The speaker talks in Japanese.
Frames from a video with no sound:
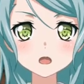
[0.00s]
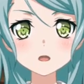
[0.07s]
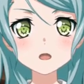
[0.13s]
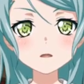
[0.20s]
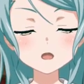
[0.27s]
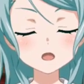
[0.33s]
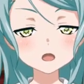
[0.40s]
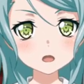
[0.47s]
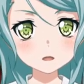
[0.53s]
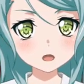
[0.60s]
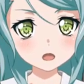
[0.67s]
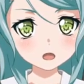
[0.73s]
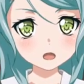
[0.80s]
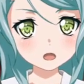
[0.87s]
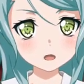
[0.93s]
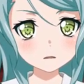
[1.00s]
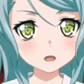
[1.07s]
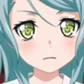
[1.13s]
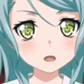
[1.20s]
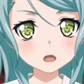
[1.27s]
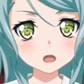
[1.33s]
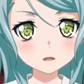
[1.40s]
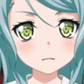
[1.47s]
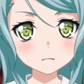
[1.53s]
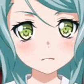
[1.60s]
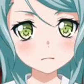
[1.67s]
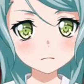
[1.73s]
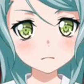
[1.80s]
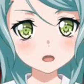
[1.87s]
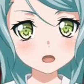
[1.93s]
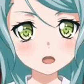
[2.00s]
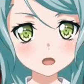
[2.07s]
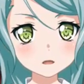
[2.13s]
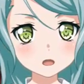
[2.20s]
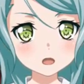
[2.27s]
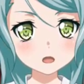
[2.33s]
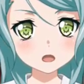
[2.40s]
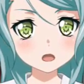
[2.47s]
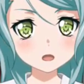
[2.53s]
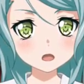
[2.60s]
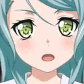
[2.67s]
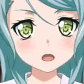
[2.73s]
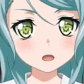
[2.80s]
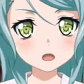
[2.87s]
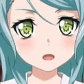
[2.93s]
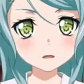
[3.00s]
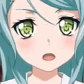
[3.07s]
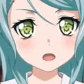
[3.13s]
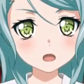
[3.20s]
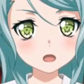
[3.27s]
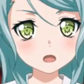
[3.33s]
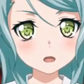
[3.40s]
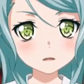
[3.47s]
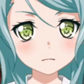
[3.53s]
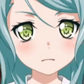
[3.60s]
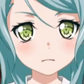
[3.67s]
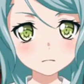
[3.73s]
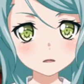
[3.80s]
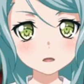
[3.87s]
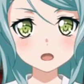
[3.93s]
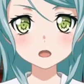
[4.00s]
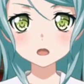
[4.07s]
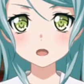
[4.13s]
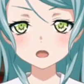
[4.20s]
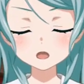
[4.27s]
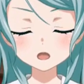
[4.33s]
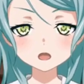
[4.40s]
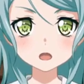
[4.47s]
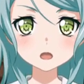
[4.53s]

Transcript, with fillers: 撮影をするにあたって、話すことをまとめてきたので、そちらを読